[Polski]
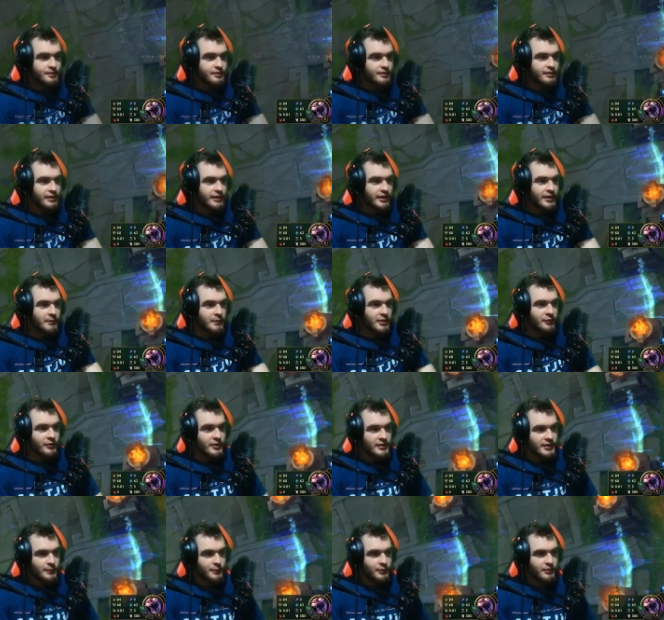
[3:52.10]
Granie
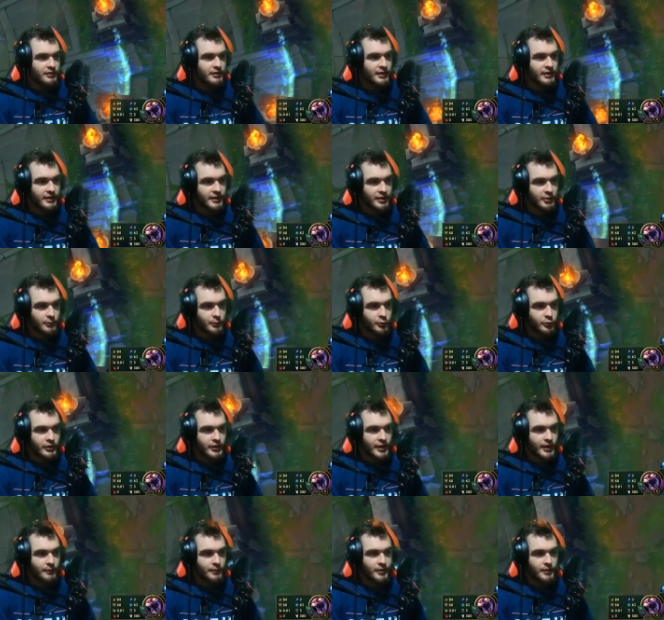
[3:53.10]
Malfightem pod tanka lub
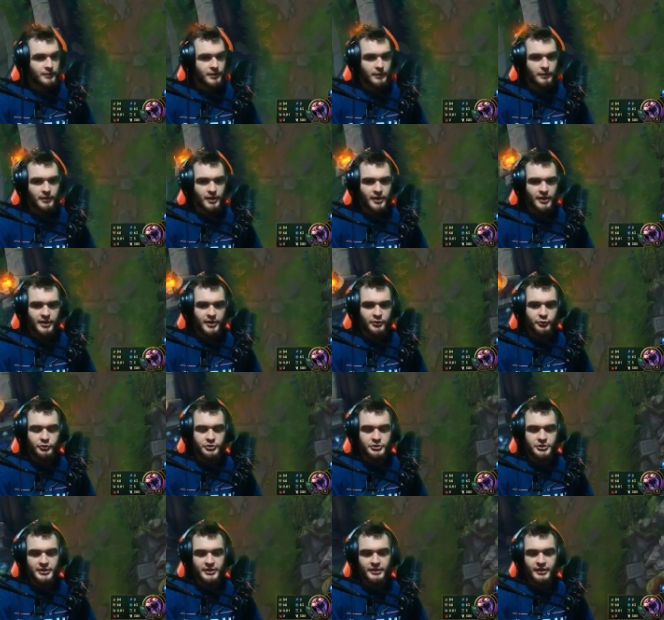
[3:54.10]
Willampem mnie mega
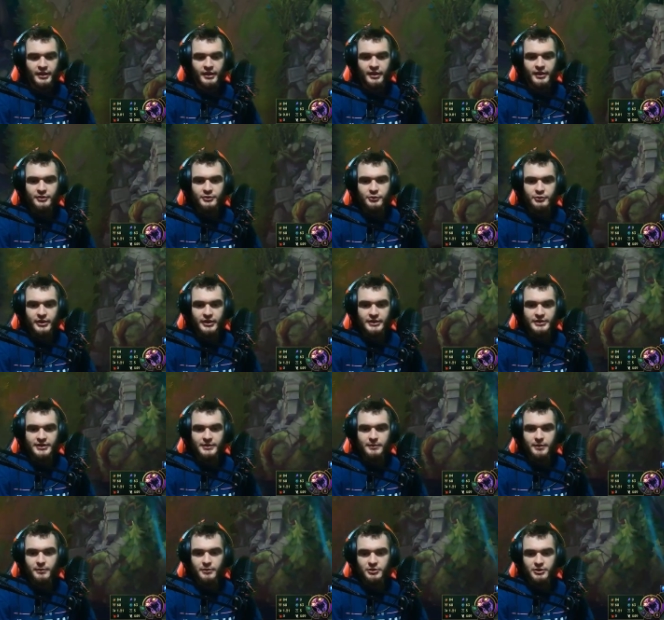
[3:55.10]
nudzi. Słuchaj,
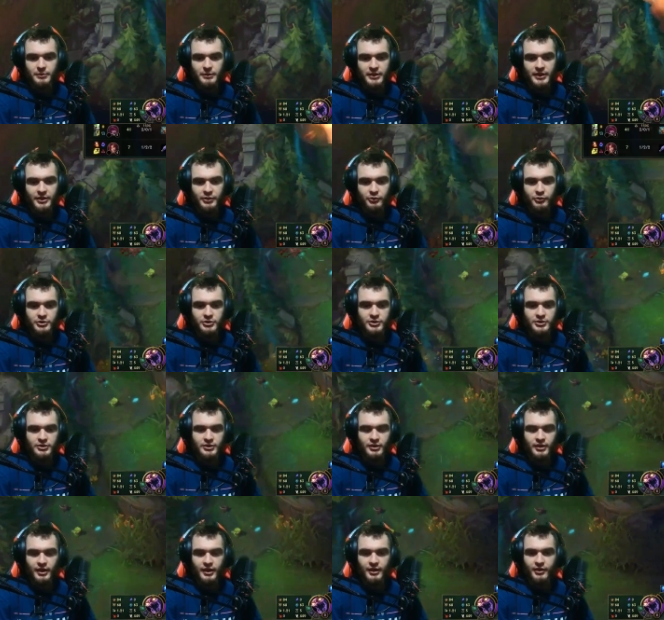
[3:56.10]
ciebie może mega nudzić,
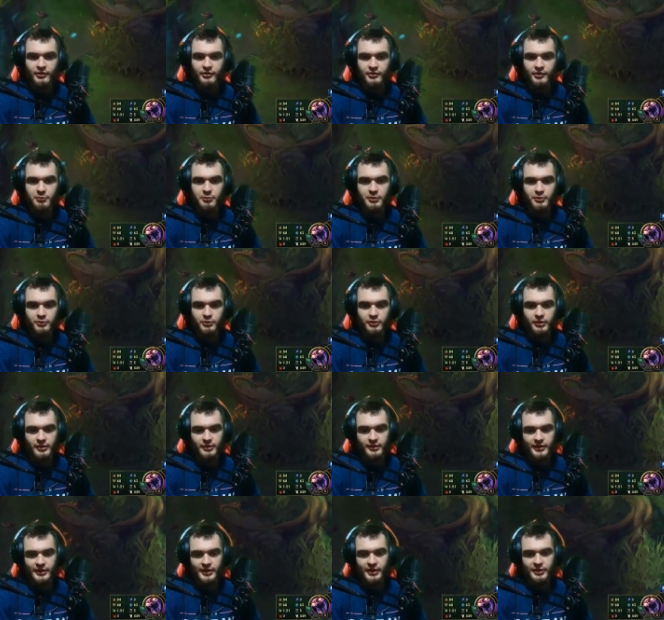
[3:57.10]
ale osoby, które
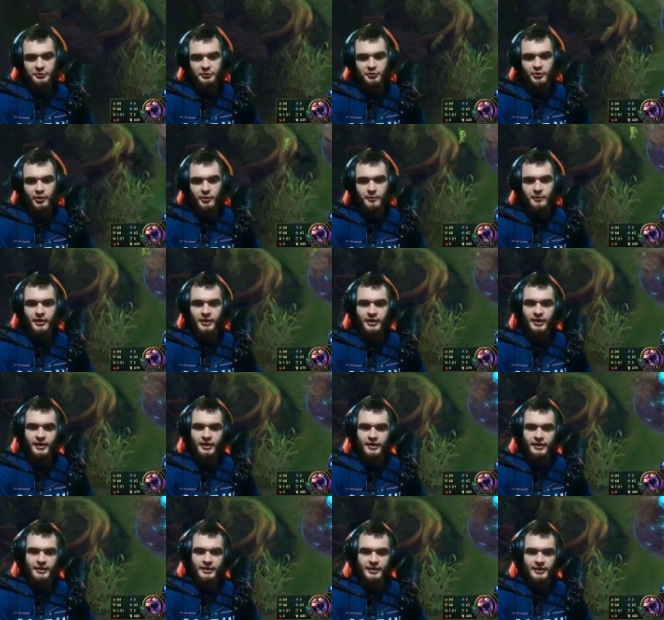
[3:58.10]
tryhardują
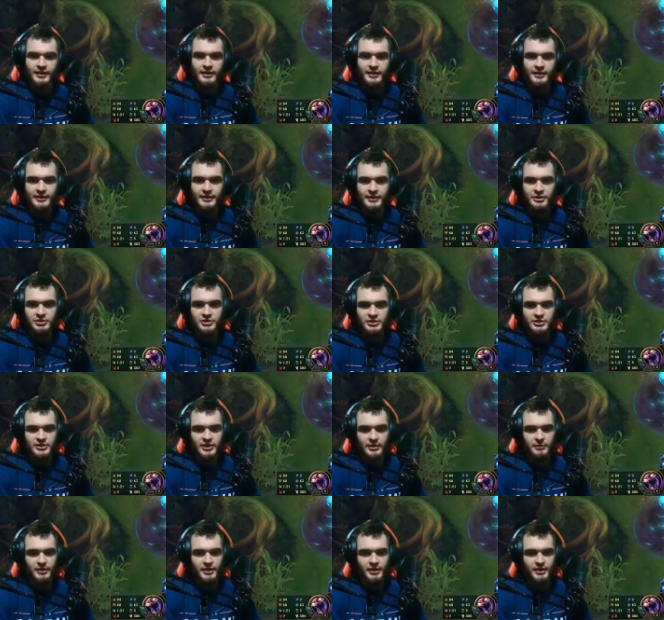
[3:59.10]
i ich życiem